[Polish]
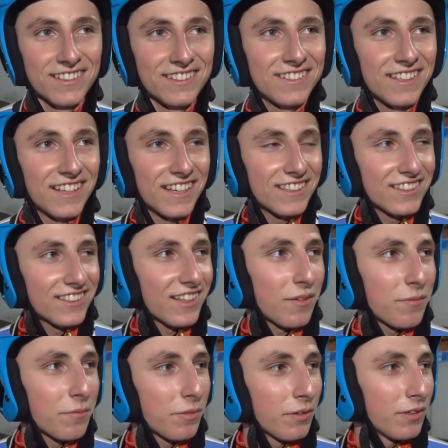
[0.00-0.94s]
Nie, no
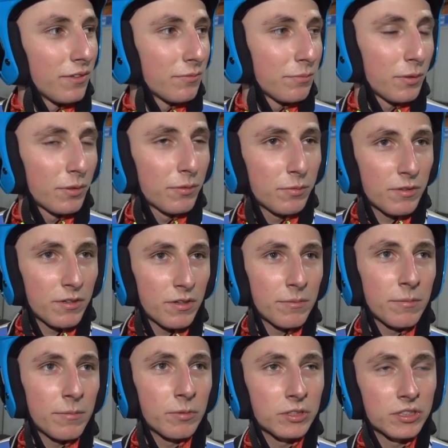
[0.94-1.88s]
tam byłem pod
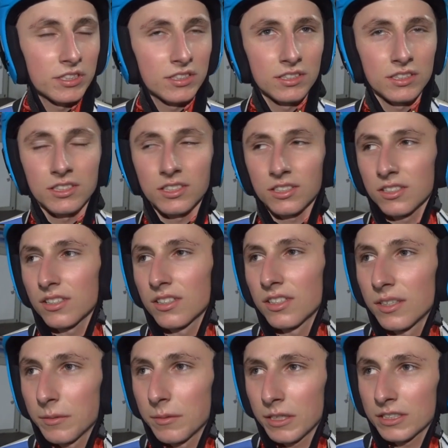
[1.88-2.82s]
wpływem emocji, dziś to
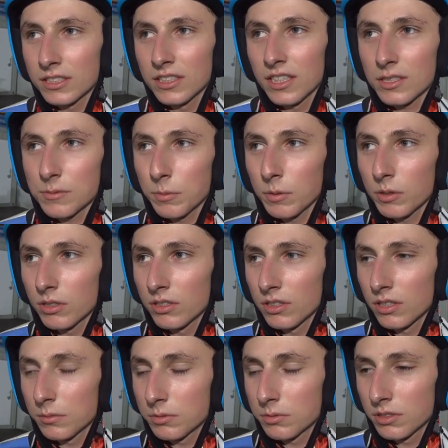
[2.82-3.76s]
trochę bardziej na
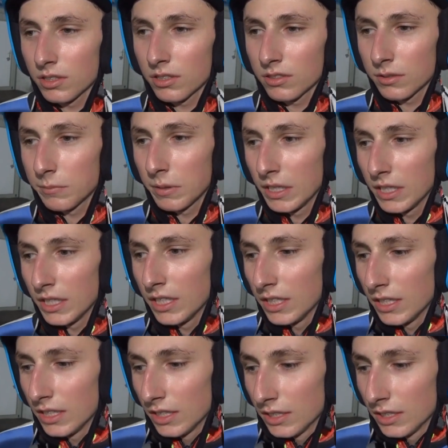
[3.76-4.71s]
spokojniej przyjąłem
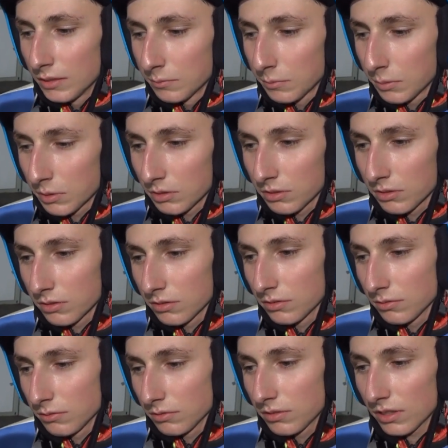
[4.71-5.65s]

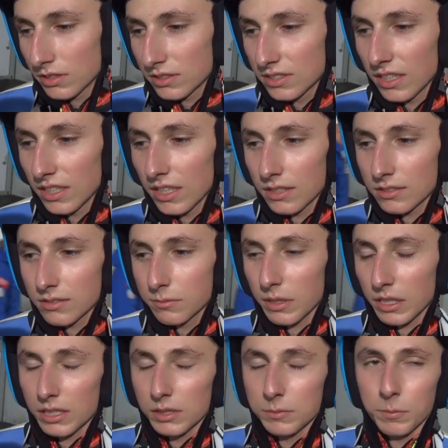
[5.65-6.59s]
bo też znalazłem
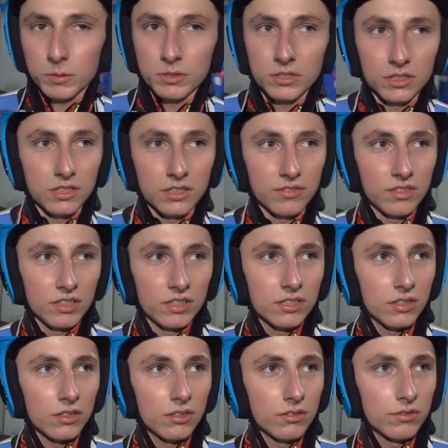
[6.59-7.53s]
jakiś pozytyw tych
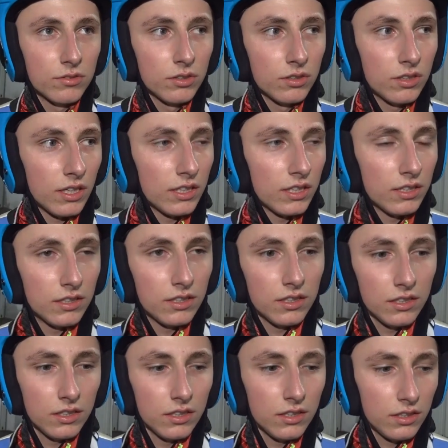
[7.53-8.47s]
skoków tutaj i,
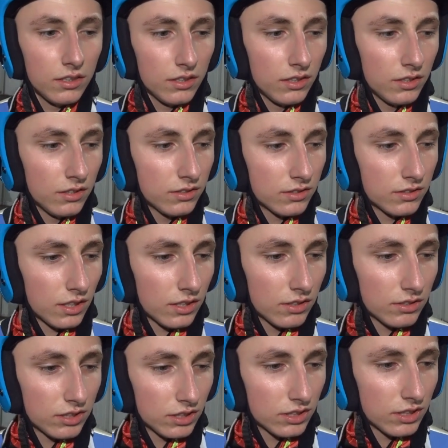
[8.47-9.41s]
i, i z tego
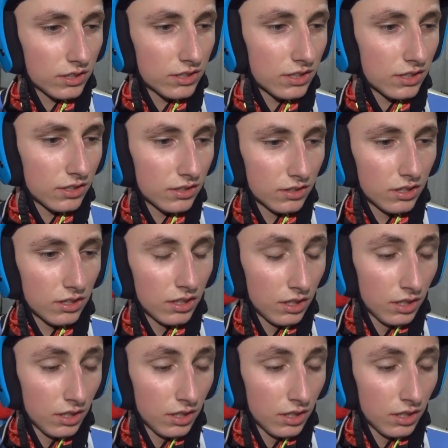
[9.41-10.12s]
się cieszę. No.